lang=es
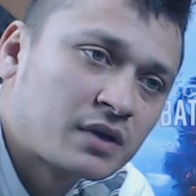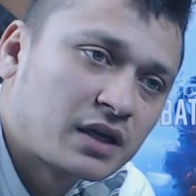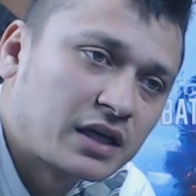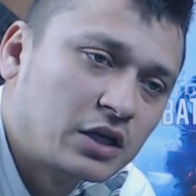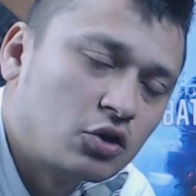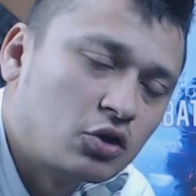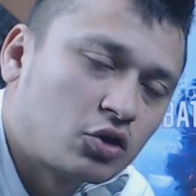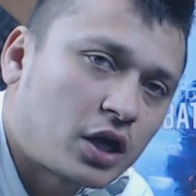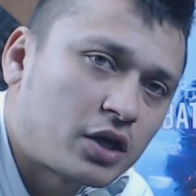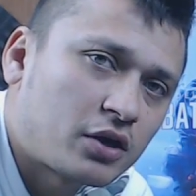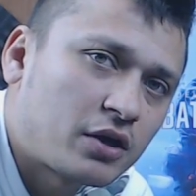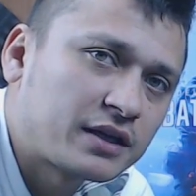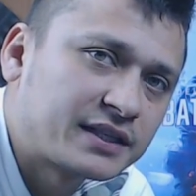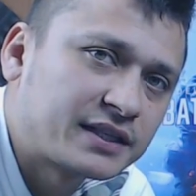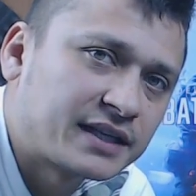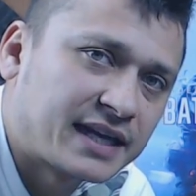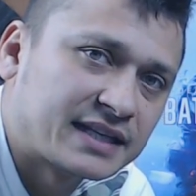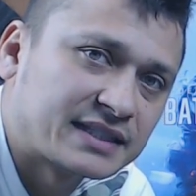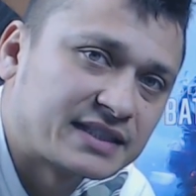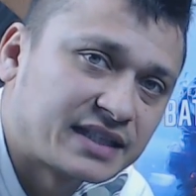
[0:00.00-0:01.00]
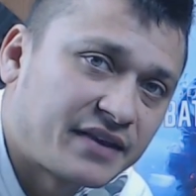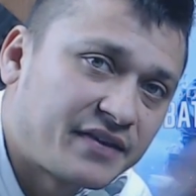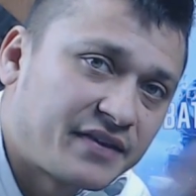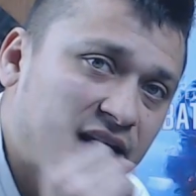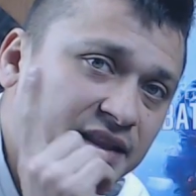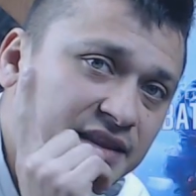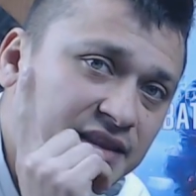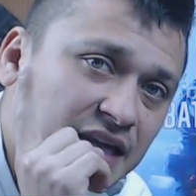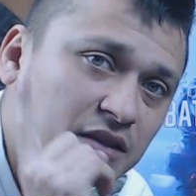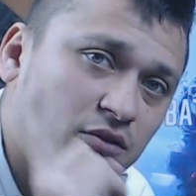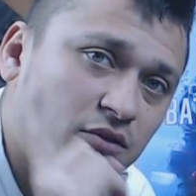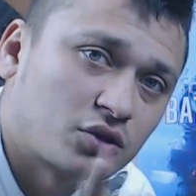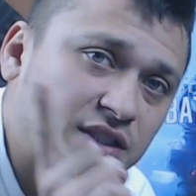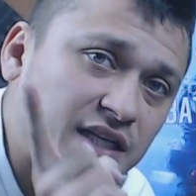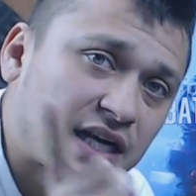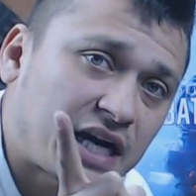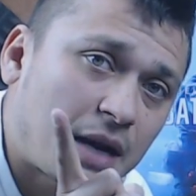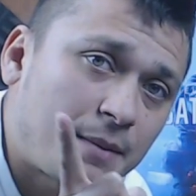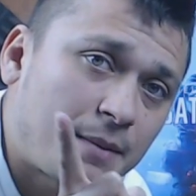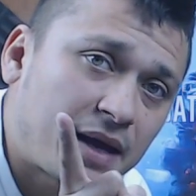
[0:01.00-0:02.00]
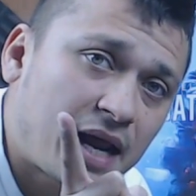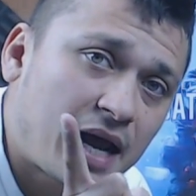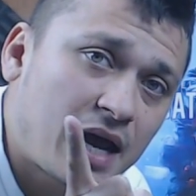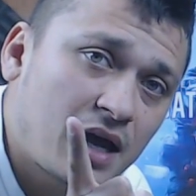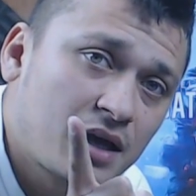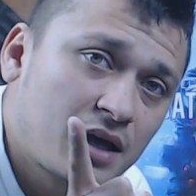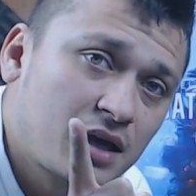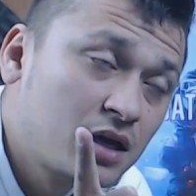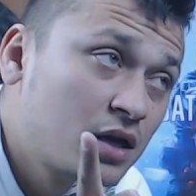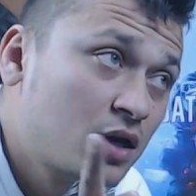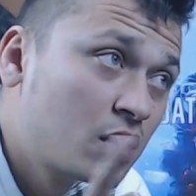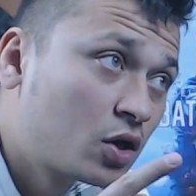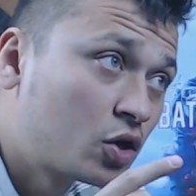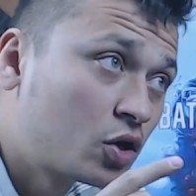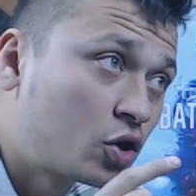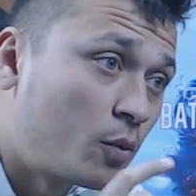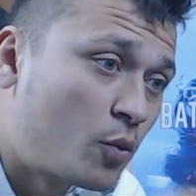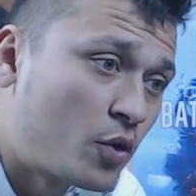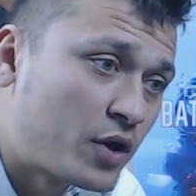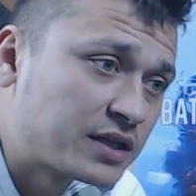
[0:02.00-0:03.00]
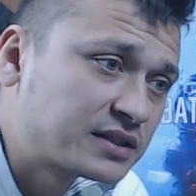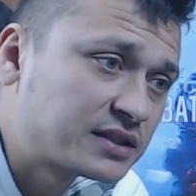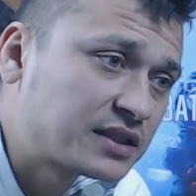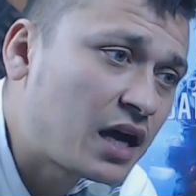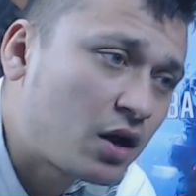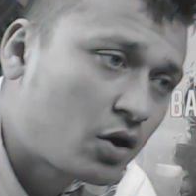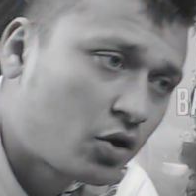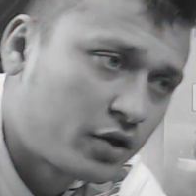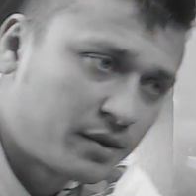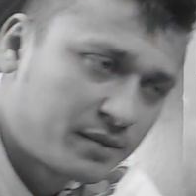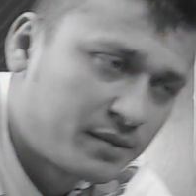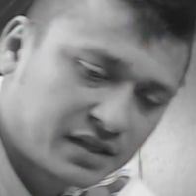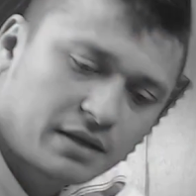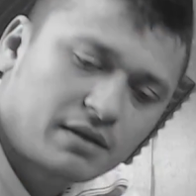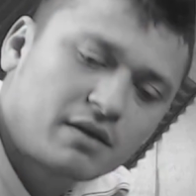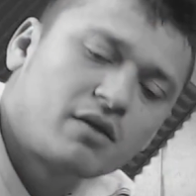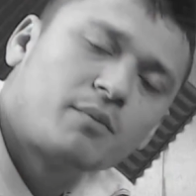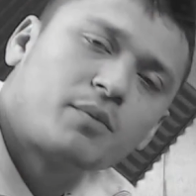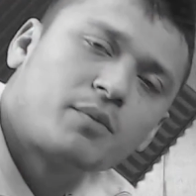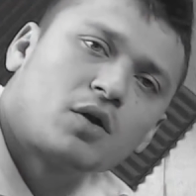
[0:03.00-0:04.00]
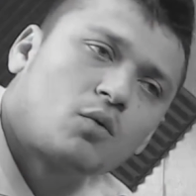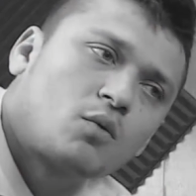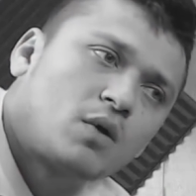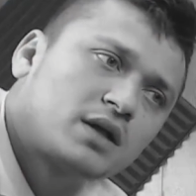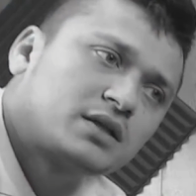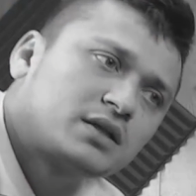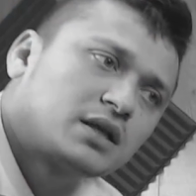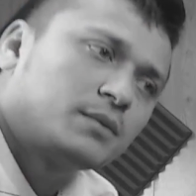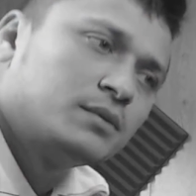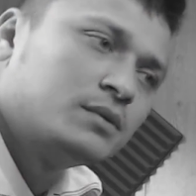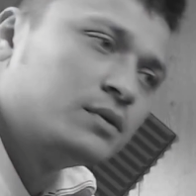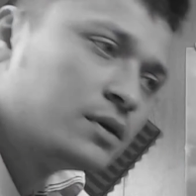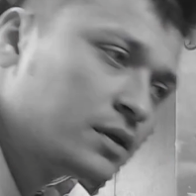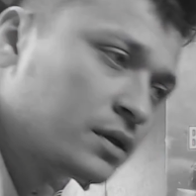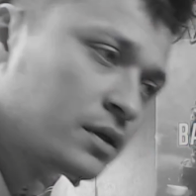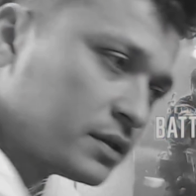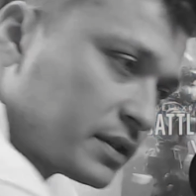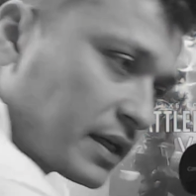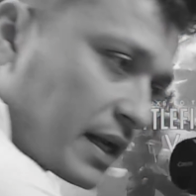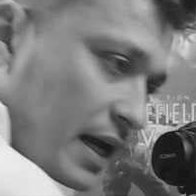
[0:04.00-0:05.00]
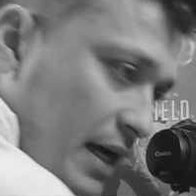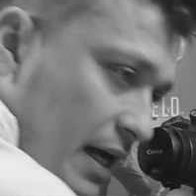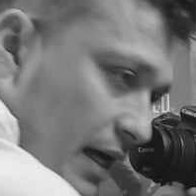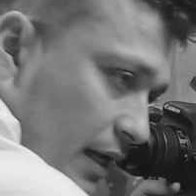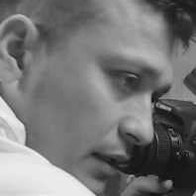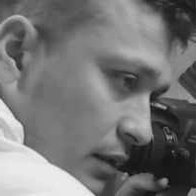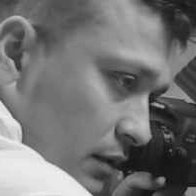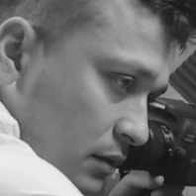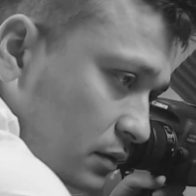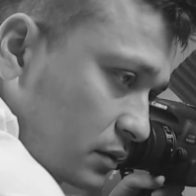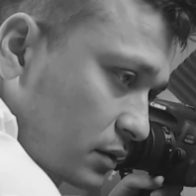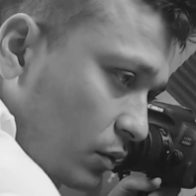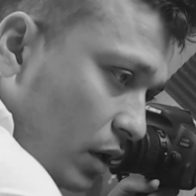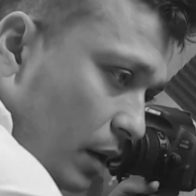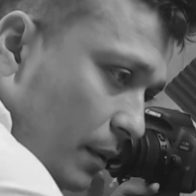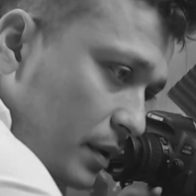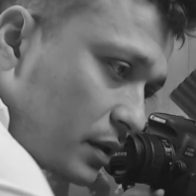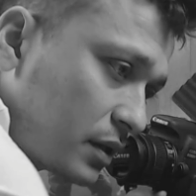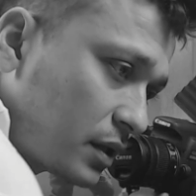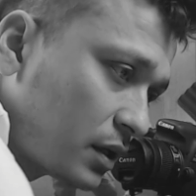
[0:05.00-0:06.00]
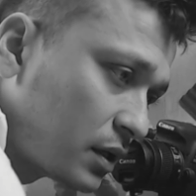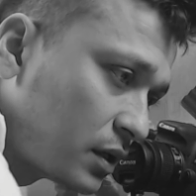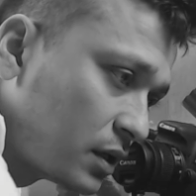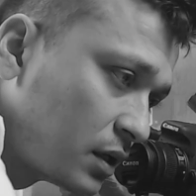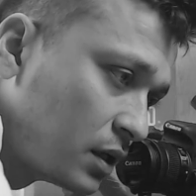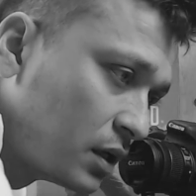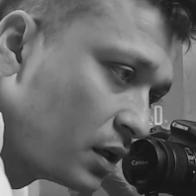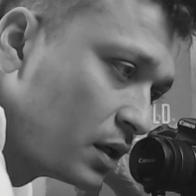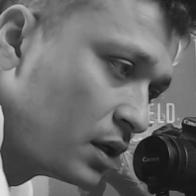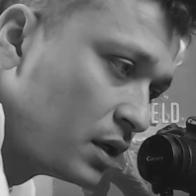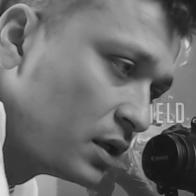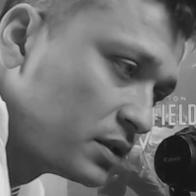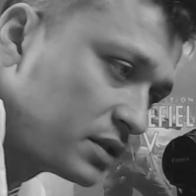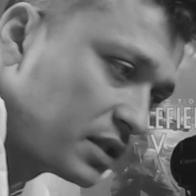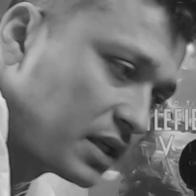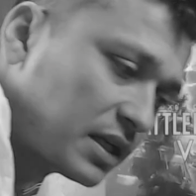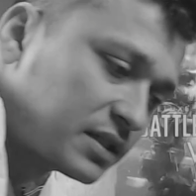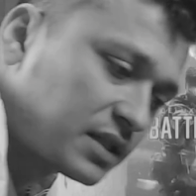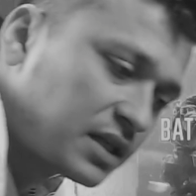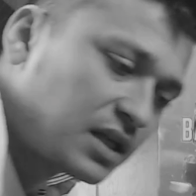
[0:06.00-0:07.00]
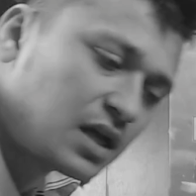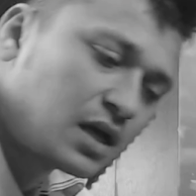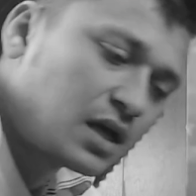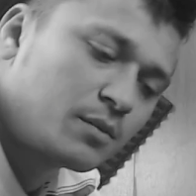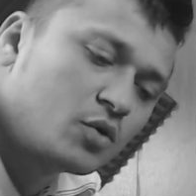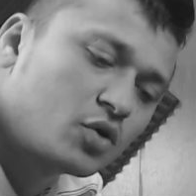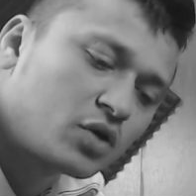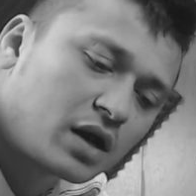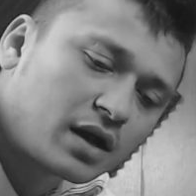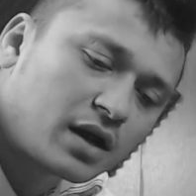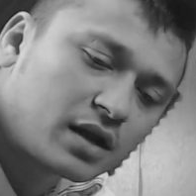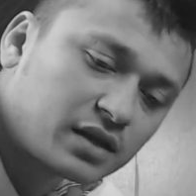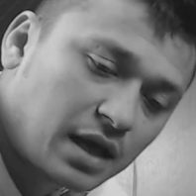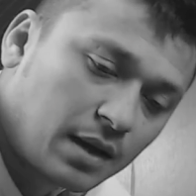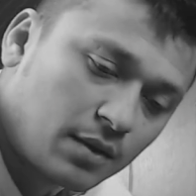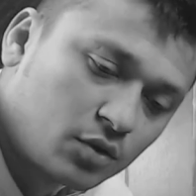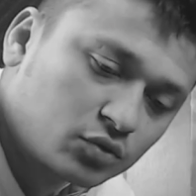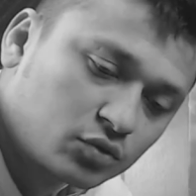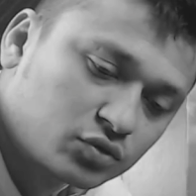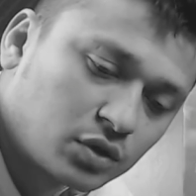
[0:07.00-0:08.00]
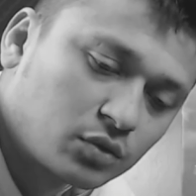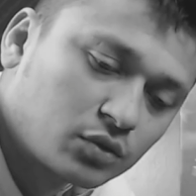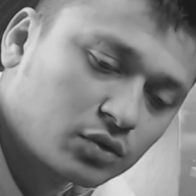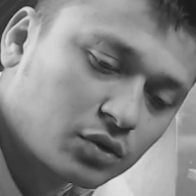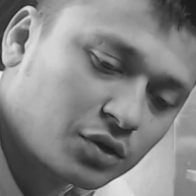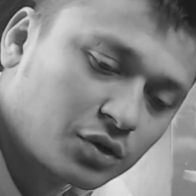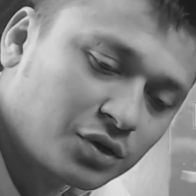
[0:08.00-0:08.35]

Y lo que quiero hacer es tener tanto esa cámara como esta. Joder, me están dando por el WhatsApp. ¿Y será Karen? Seguramente. Sí, es ella. Amor, ahora te hablo, un segundo.